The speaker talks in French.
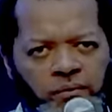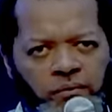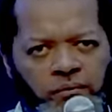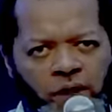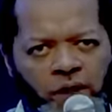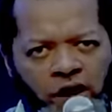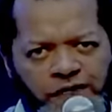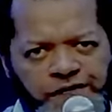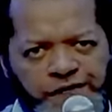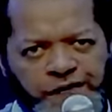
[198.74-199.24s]

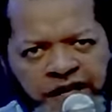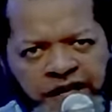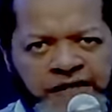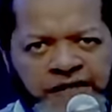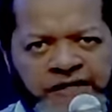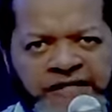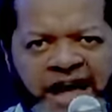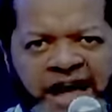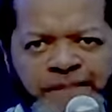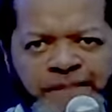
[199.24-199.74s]
Mon
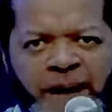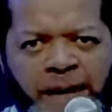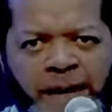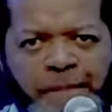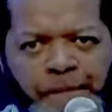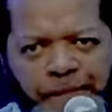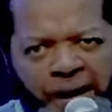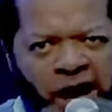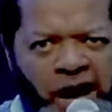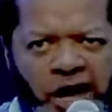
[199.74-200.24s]
fils n'a pas
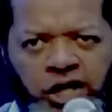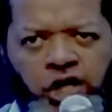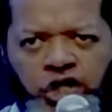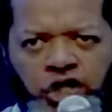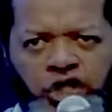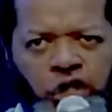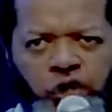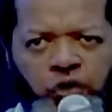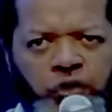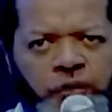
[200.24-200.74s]
peur que
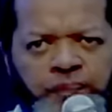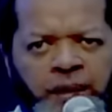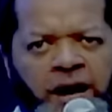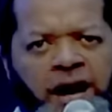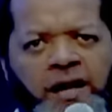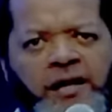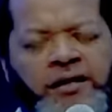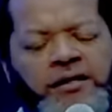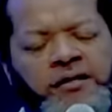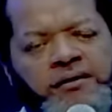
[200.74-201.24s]
je lui
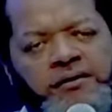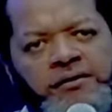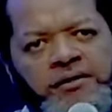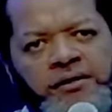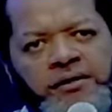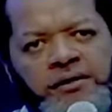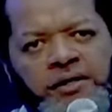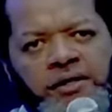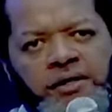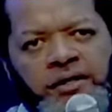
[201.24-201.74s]
parle.
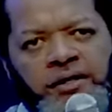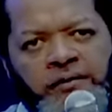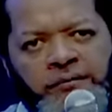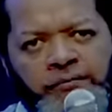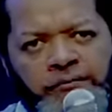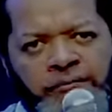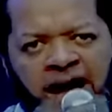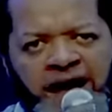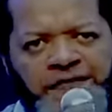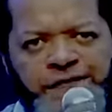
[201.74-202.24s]

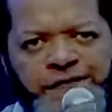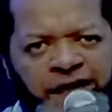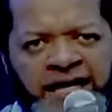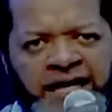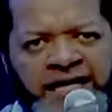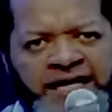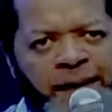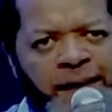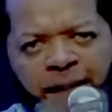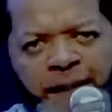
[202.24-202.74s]
Ma fille
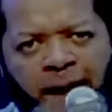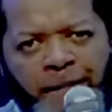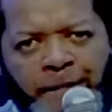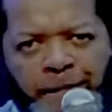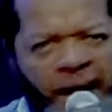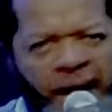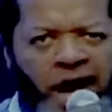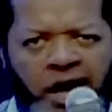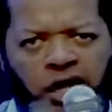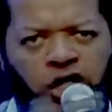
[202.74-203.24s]
n'a pas
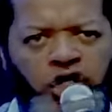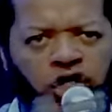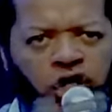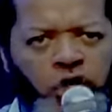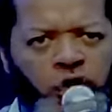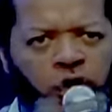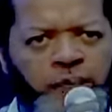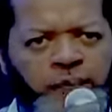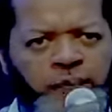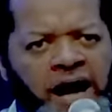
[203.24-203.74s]
peur que je
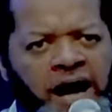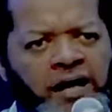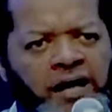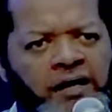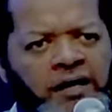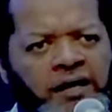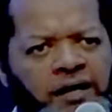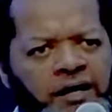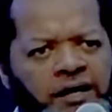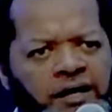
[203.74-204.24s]
lui parle,
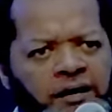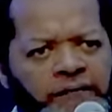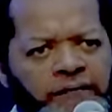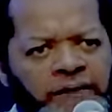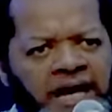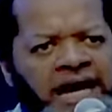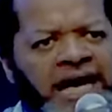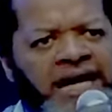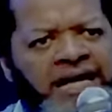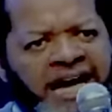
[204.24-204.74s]

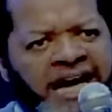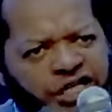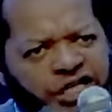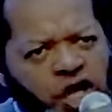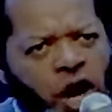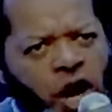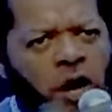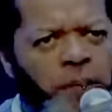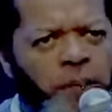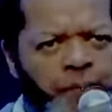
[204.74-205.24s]
mais les
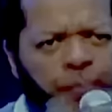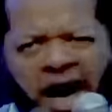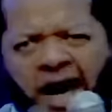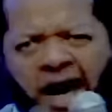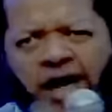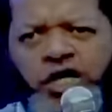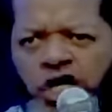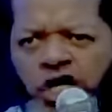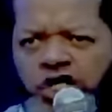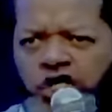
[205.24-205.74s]
chrétiens ont
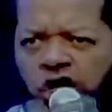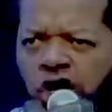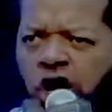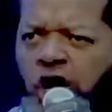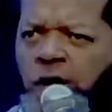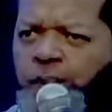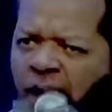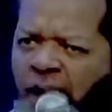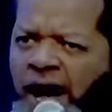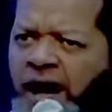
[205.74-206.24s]
peur que Dieu leur
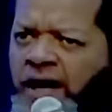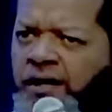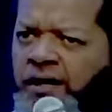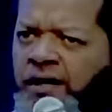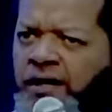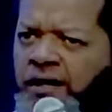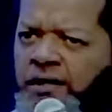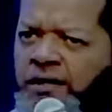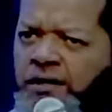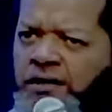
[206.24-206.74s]
parle.
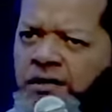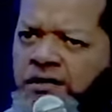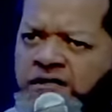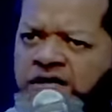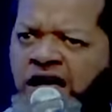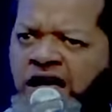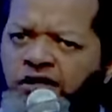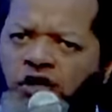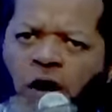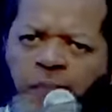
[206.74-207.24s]

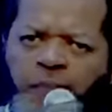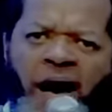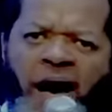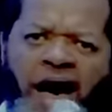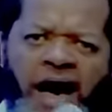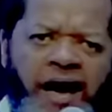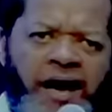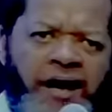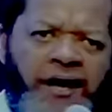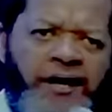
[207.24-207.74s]
C'est ton
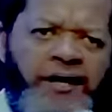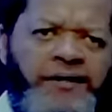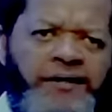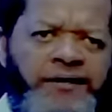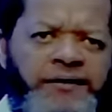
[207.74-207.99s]
Père.